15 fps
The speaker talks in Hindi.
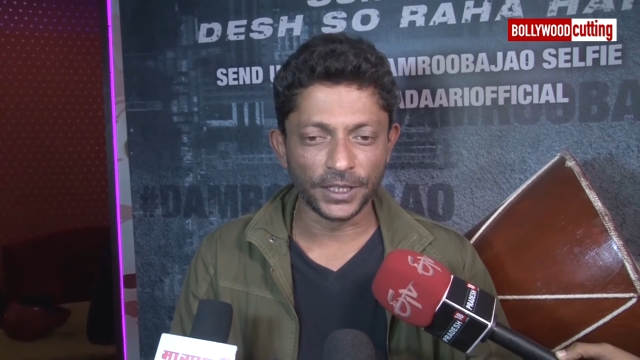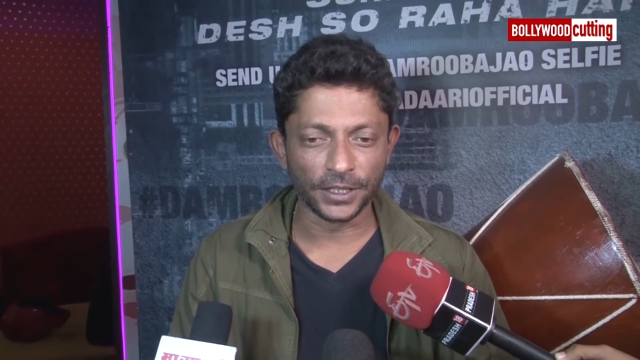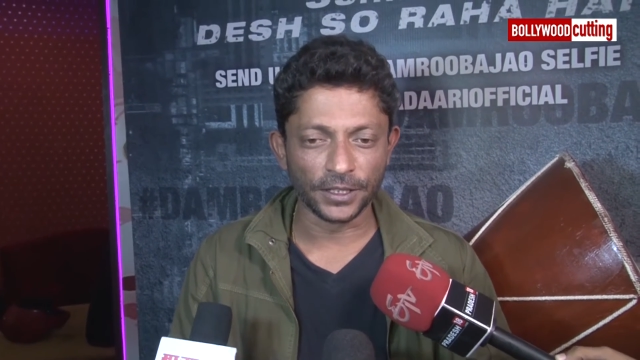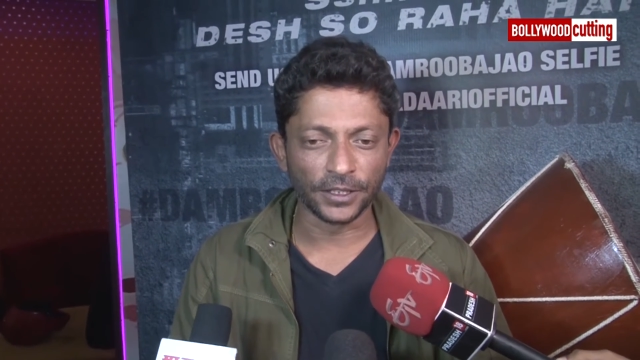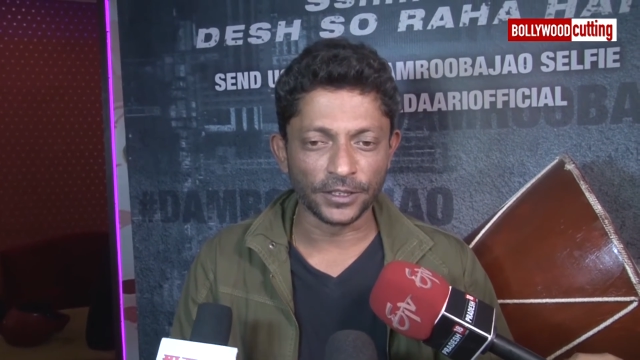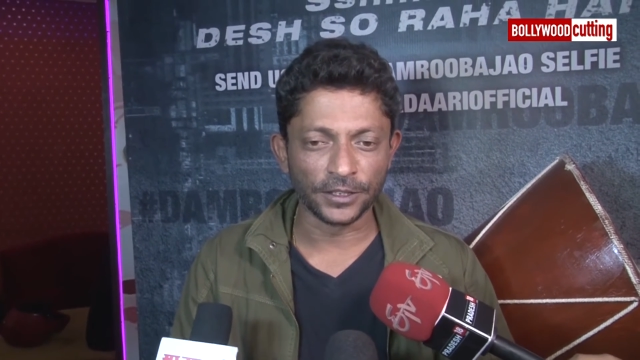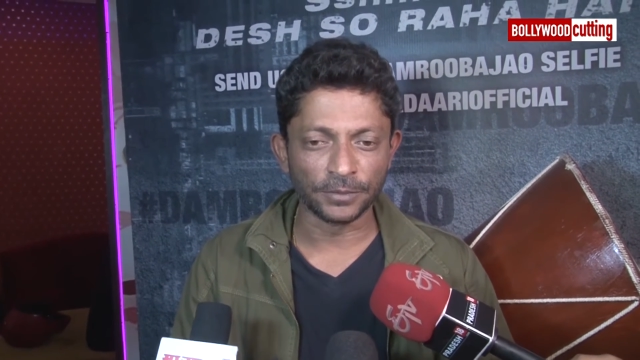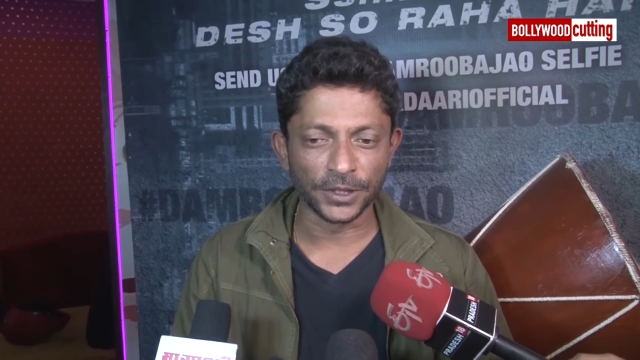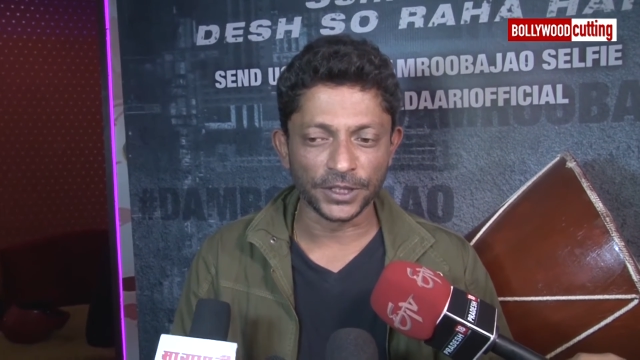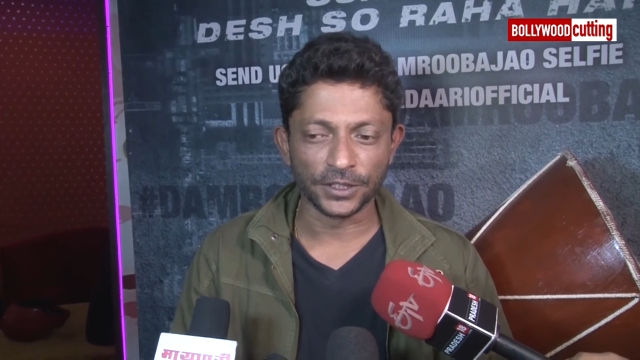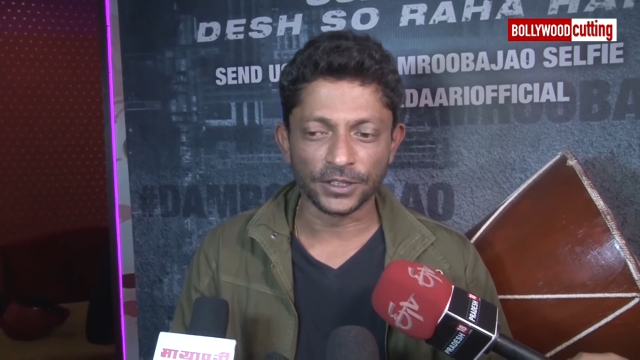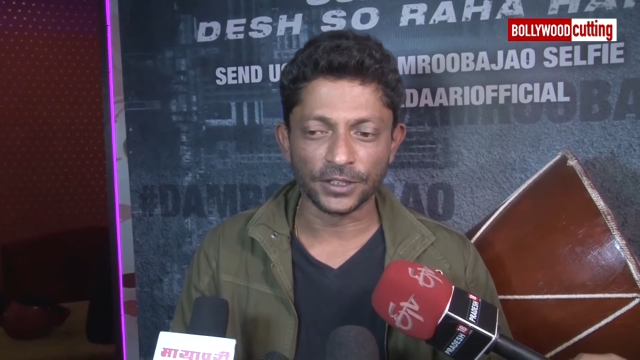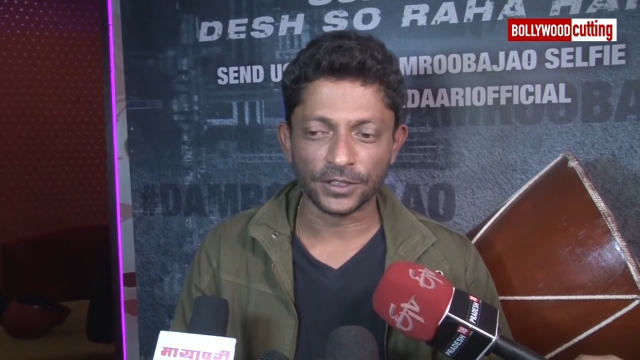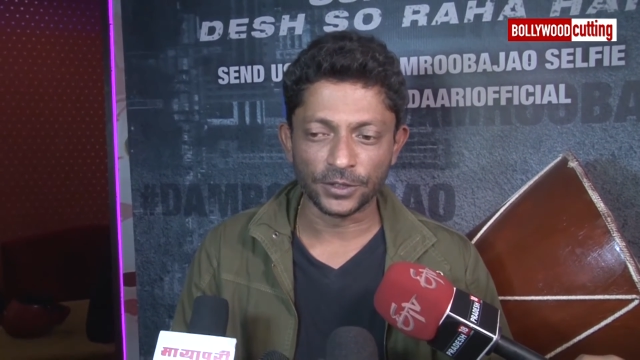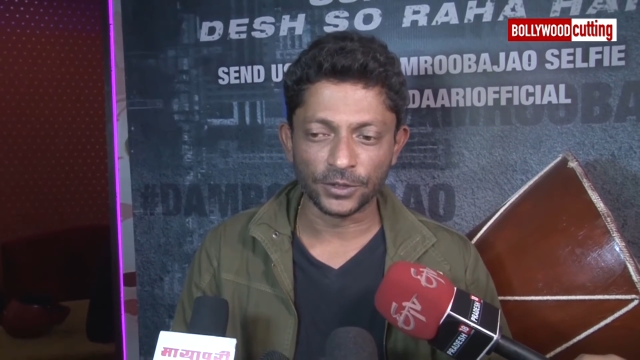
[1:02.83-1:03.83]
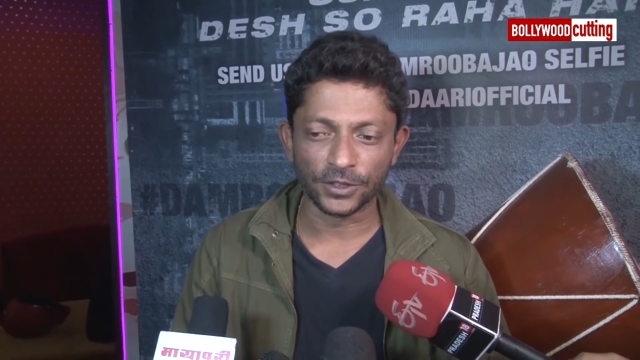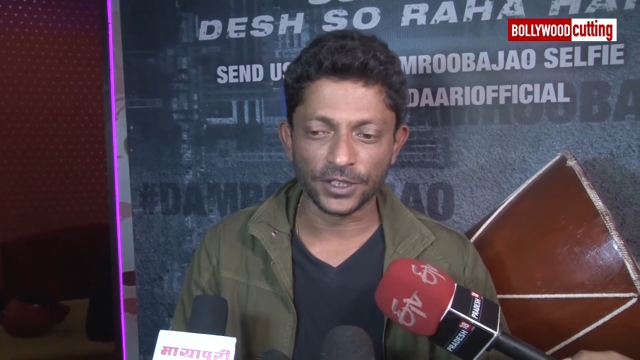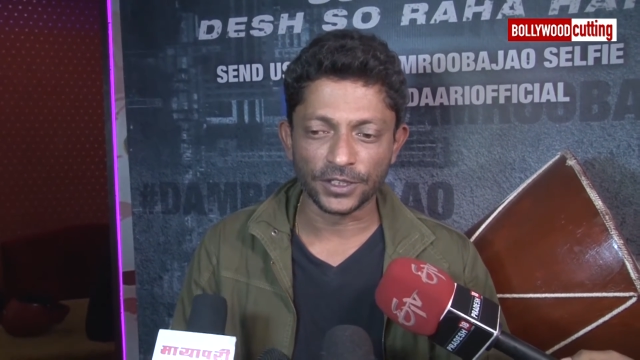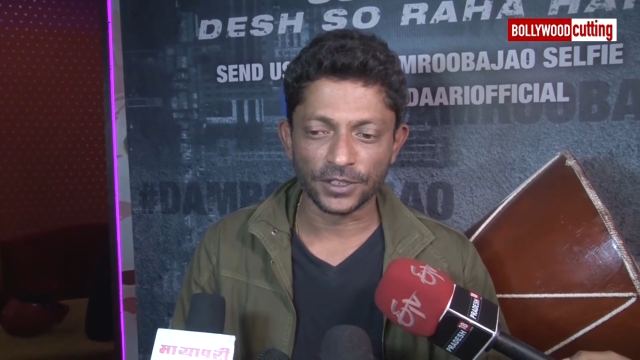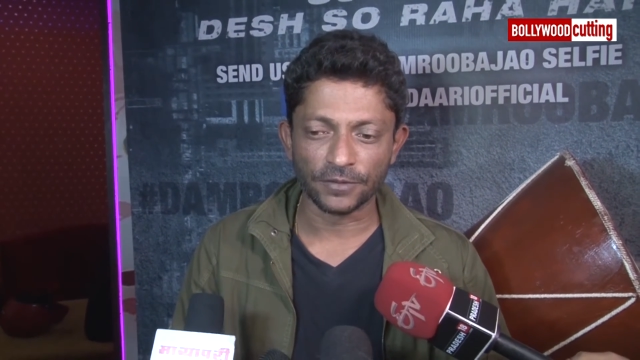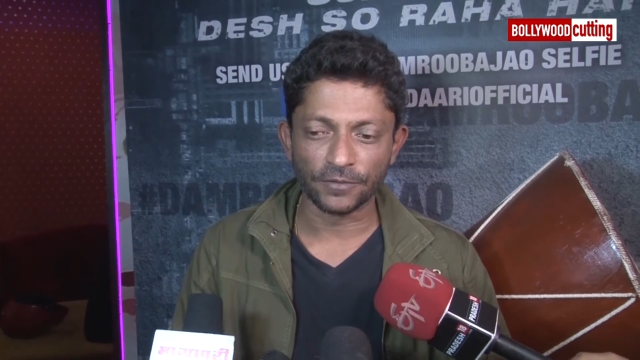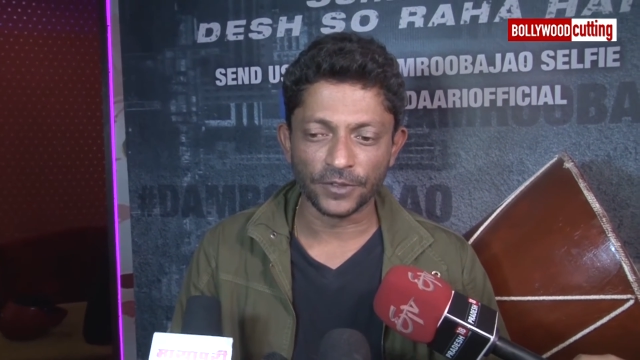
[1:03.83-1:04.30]
देखना ये पिक्चर क्योंकि
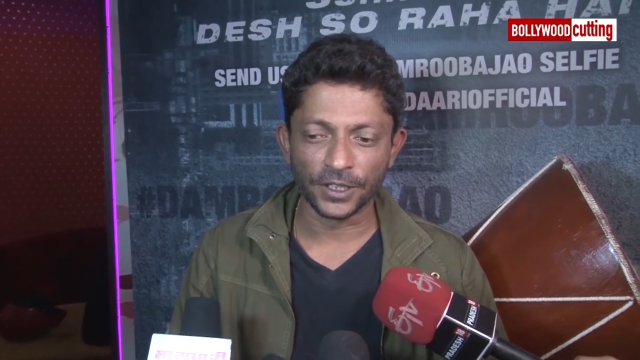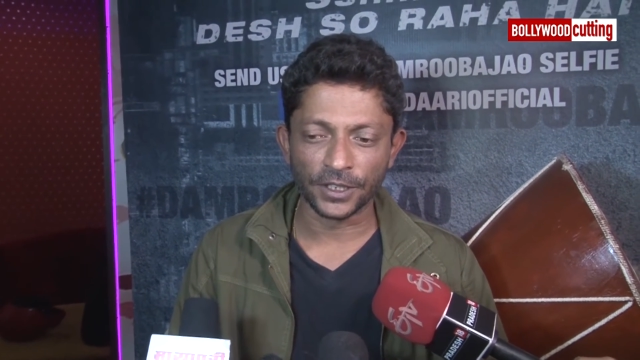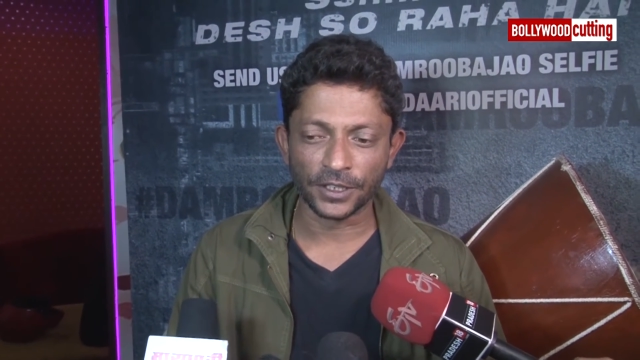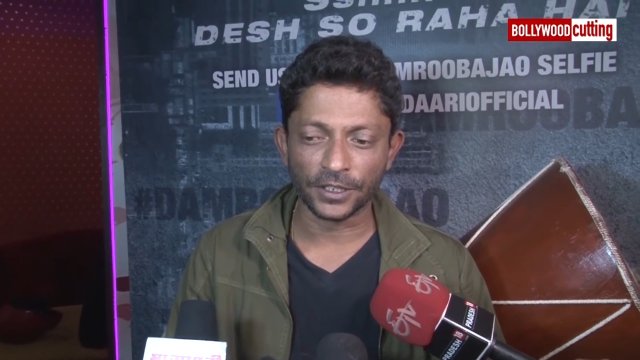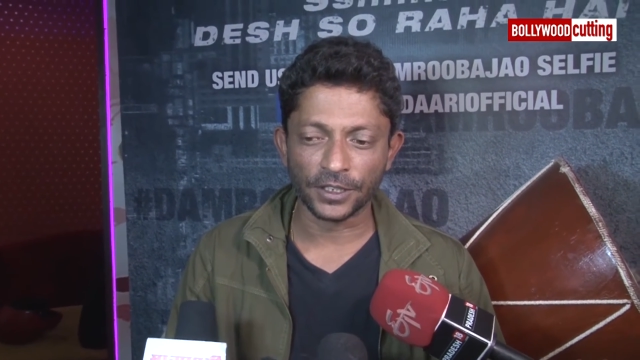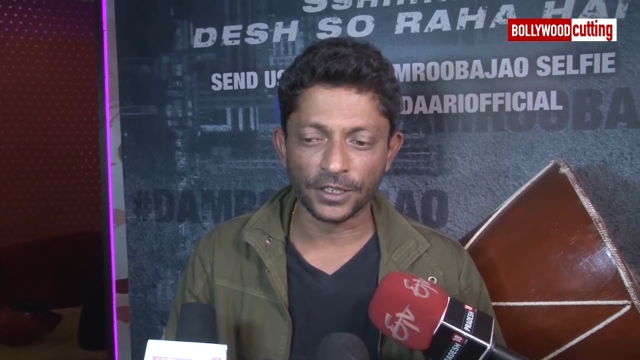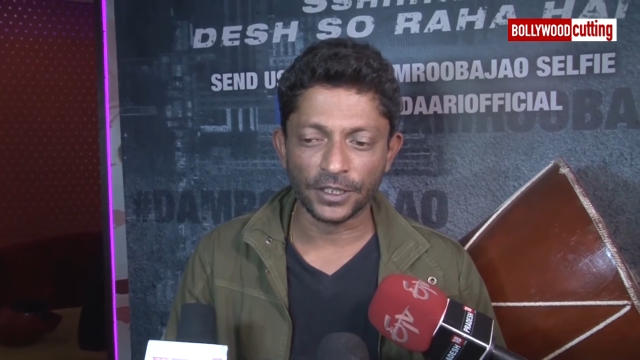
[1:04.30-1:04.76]
समवेयर